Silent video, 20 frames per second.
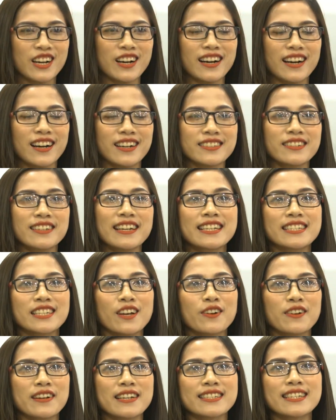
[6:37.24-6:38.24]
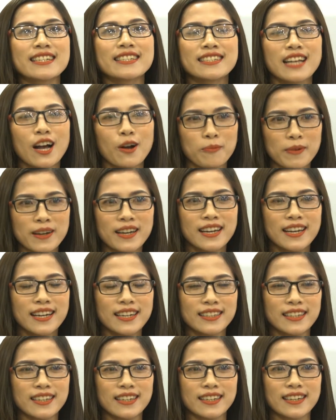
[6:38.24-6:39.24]
À, trước khi sau khi sinh xong ấy
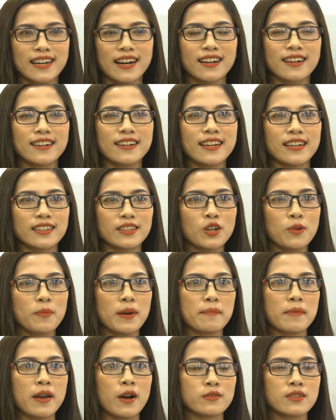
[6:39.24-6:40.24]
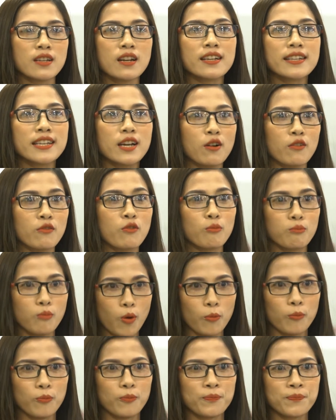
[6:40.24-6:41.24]
thì à, cơ địa tôi bị béo rất là nhiều ở vùng
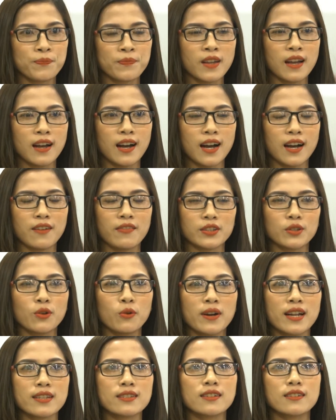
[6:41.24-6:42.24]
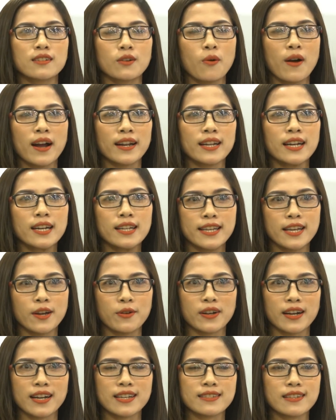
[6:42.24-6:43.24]
bụng à, và tôi cũng đã thử qua rất là nhiều
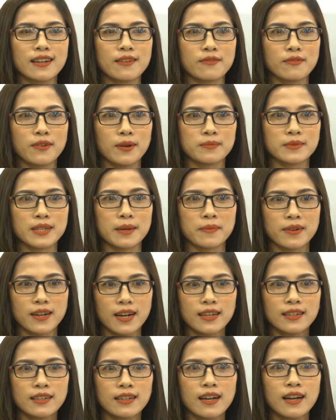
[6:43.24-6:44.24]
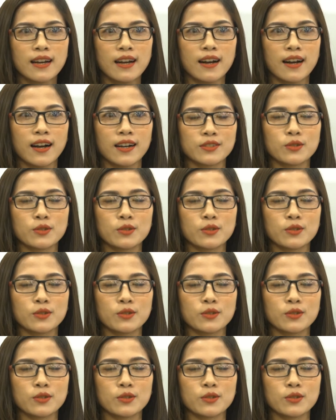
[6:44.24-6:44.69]
những cái sản phẩm giảm cân à,